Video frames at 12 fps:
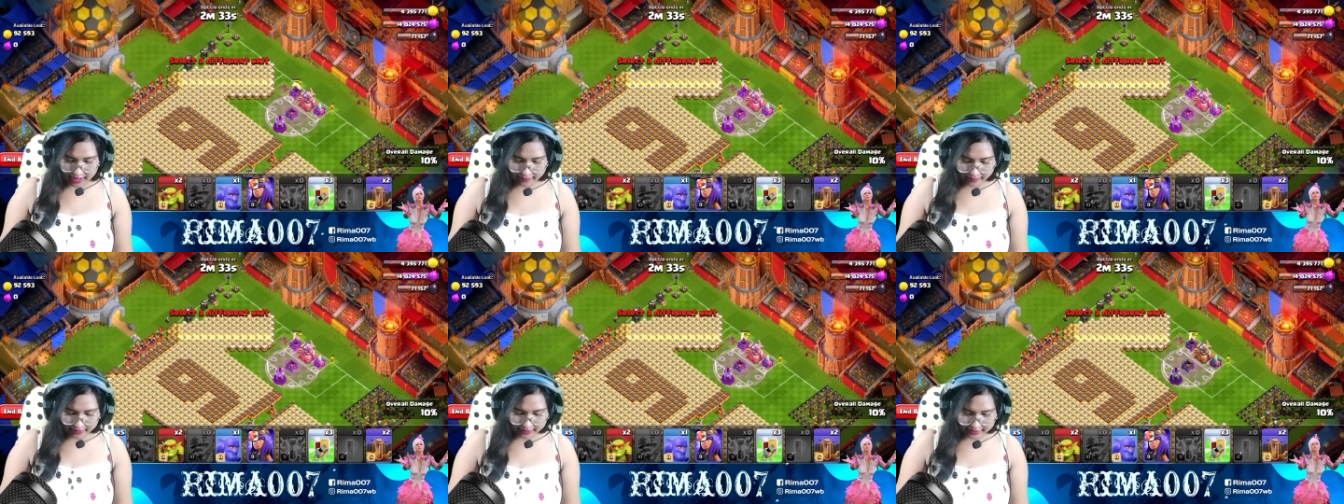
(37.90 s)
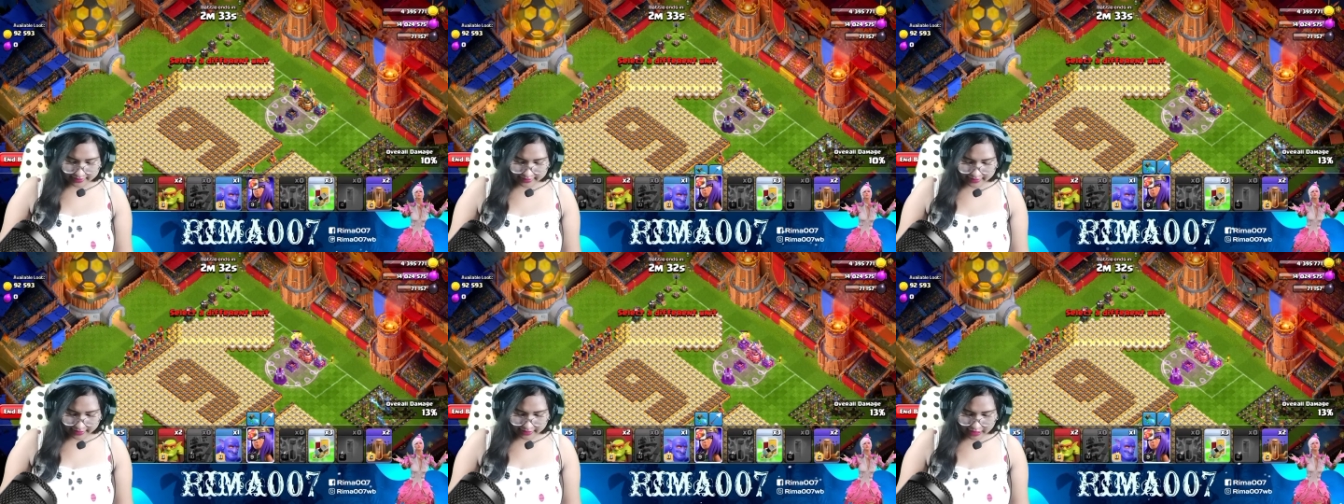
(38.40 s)
এবার গাইস
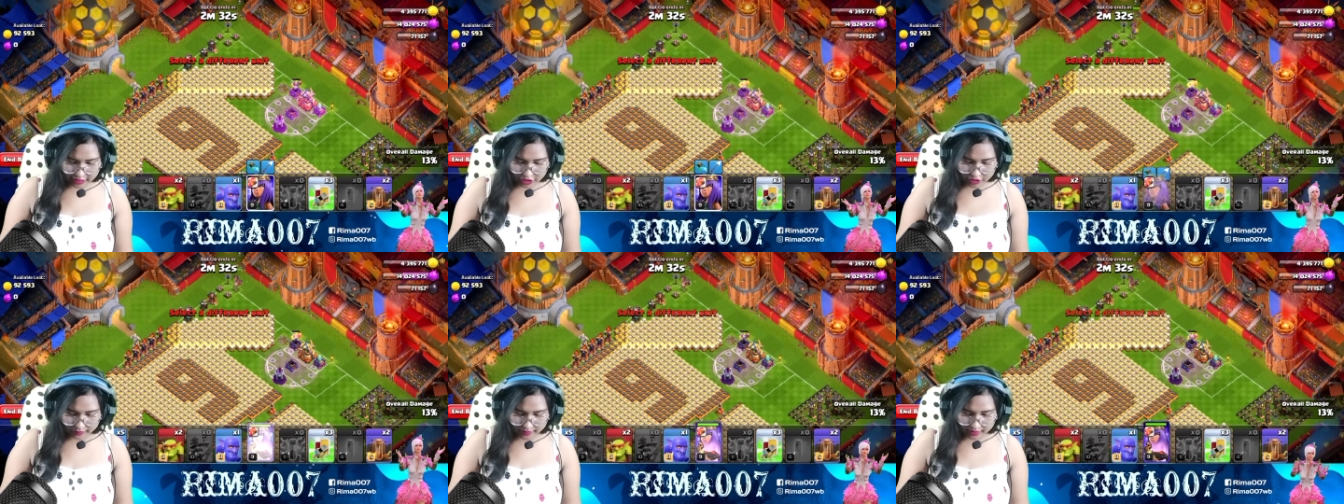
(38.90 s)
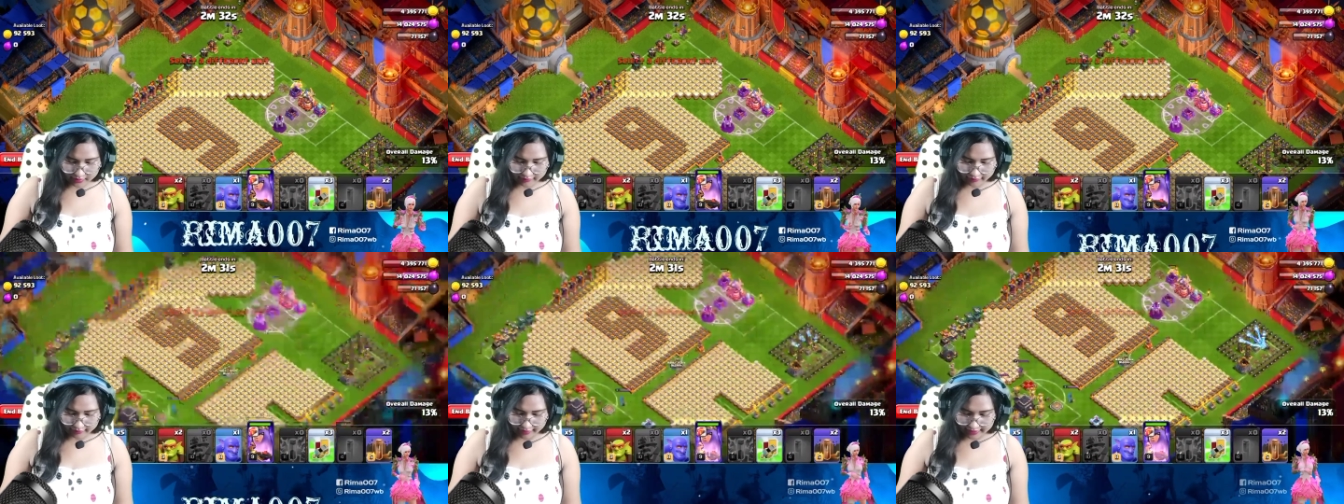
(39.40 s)
এখানে আসবে
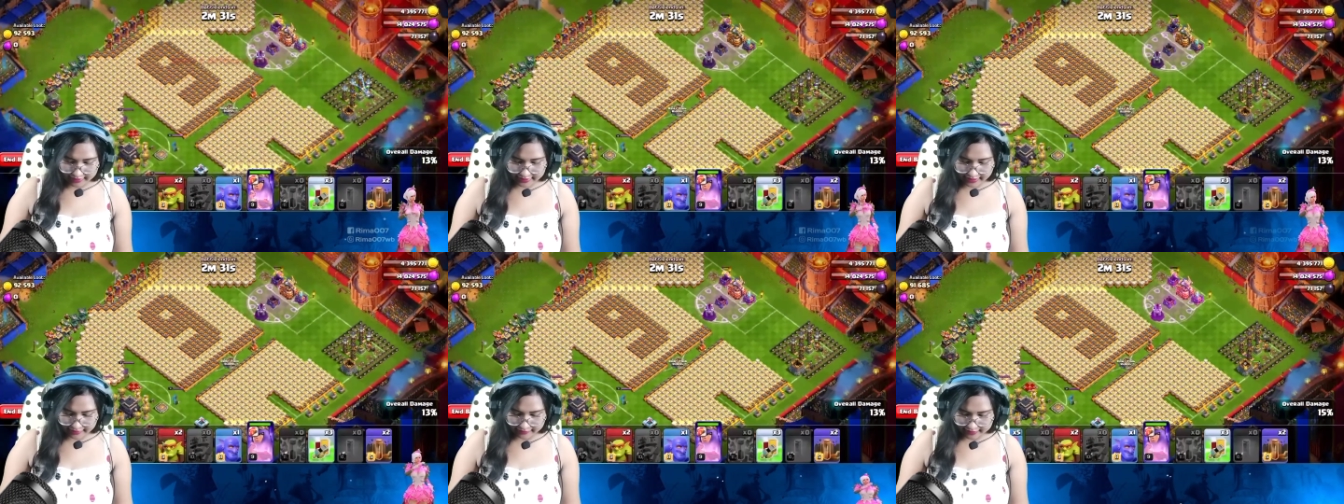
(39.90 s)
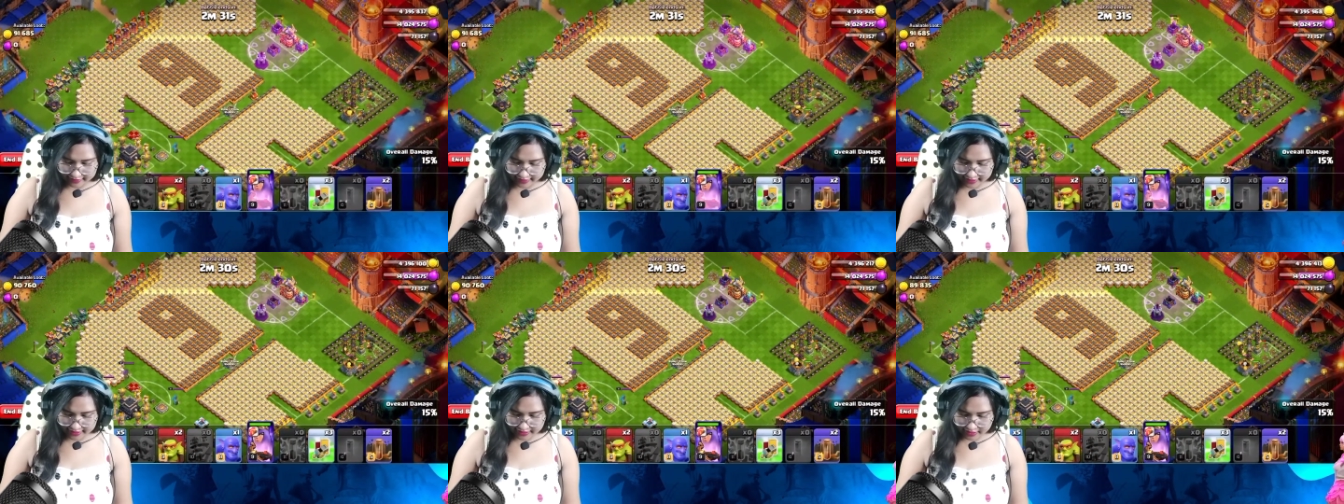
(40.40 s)
রানি সাইবার ঠিক
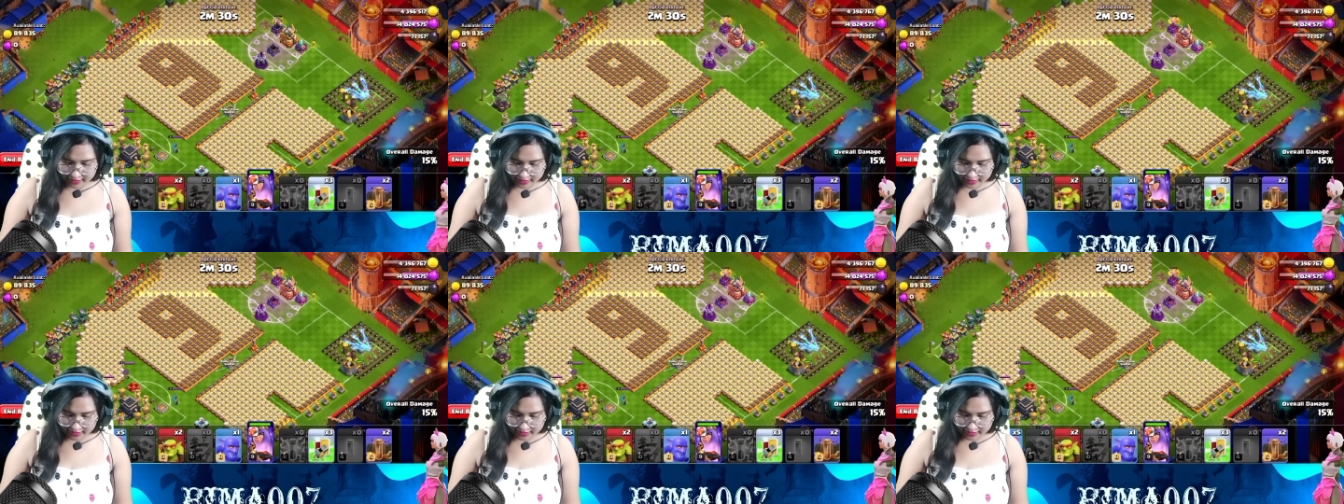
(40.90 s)
আছে